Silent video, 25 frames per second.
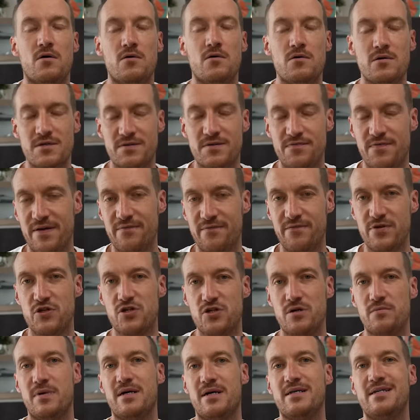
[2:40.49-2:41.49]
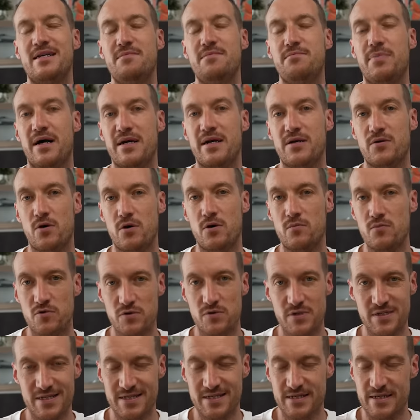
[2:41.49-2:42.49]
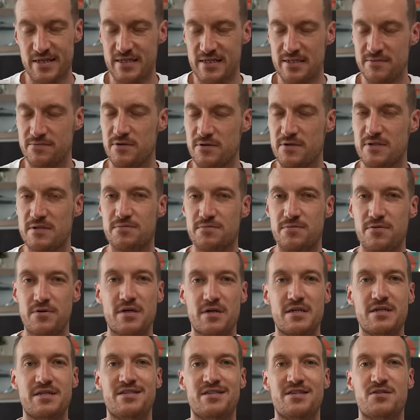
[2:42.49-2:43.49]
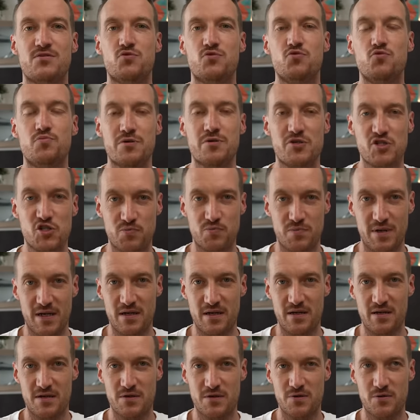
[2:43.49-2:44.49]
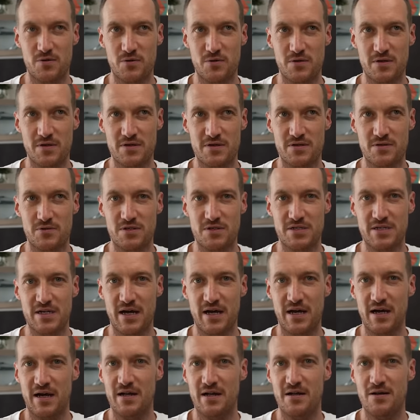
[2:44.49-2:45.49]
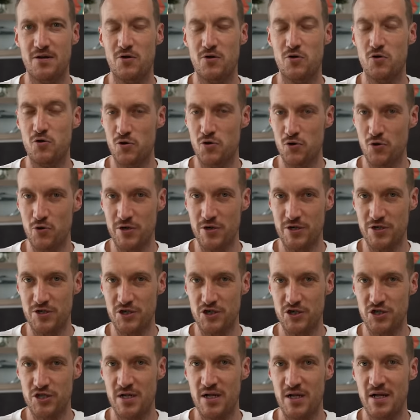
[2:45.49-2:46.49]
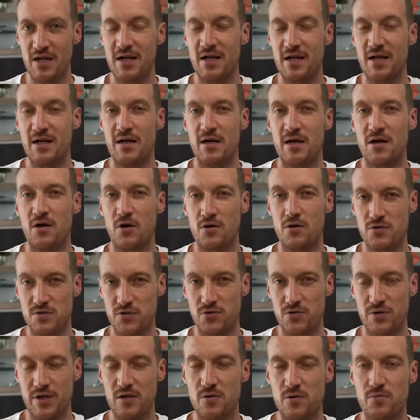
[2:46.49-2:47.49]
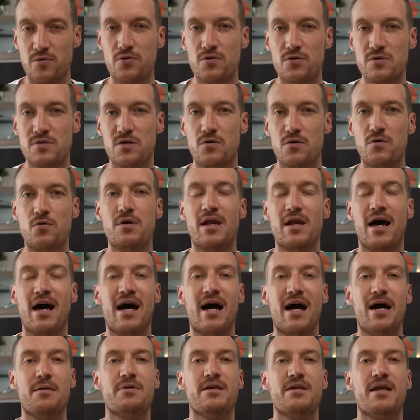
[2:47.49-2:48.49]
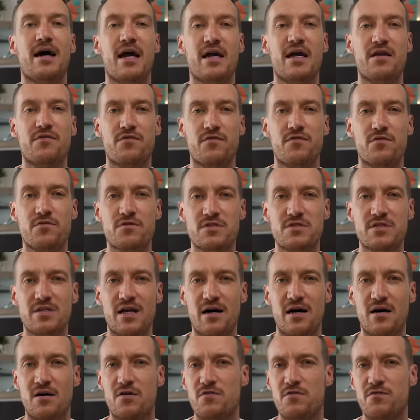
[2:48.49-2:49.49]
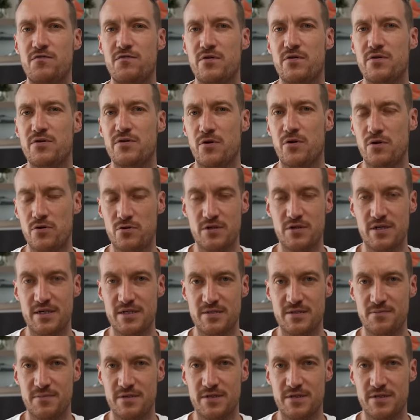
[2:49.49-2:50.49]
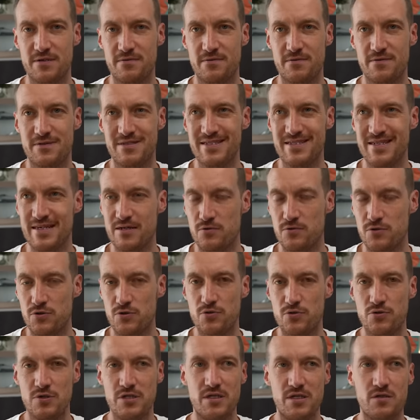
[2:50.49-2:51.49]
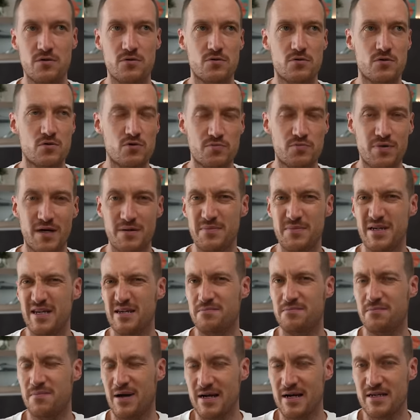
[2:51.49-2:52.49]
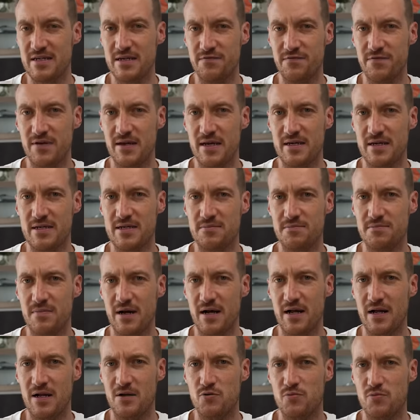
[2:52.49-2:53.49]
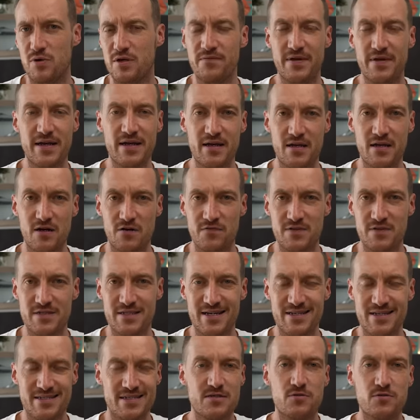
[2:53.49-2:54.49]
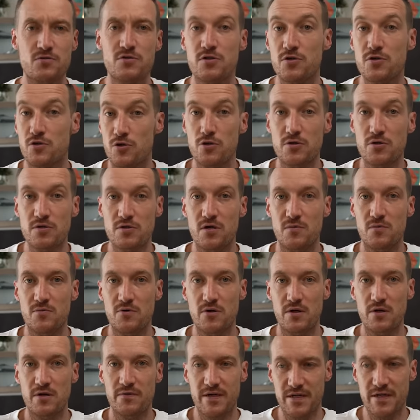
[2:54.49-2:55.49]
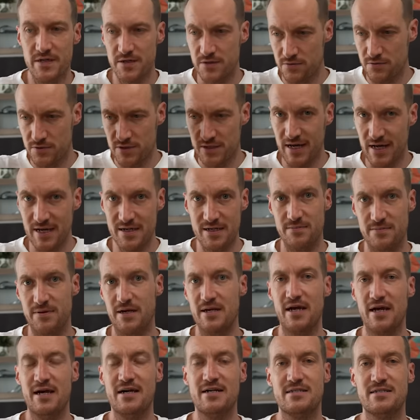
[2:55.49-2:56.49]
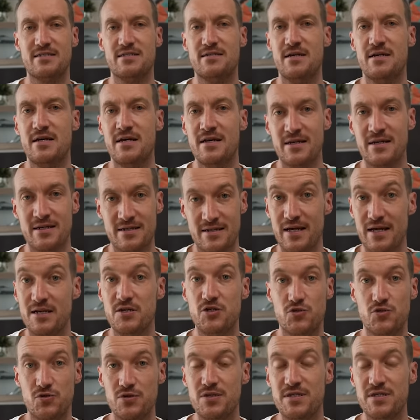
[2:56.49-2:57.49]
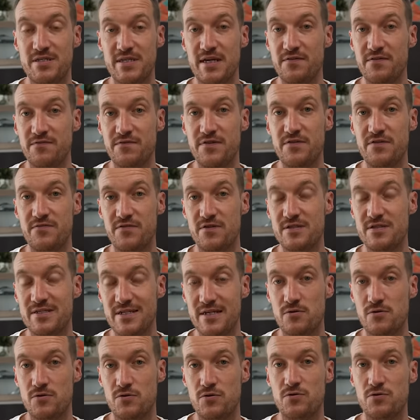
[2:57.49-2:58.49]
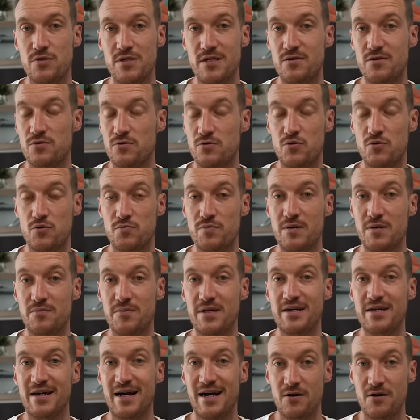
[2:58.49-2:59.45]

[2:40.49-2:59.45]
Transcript: Und wenn wir schon bei den beiden Hormonen sind, jetzt wird es wirklich super spannend und total logisch. Östrogen und Progesteron haben Einfluss auf Neurotransmitter. Serotonin, Dopamin, mag dir vielleicht mal über den Weg gelaufen sein, sind unsere Glückshormone. Wenn ich durch die Achterbahn rase, dann schütte ich sehr viel von Serotonin und Dopamin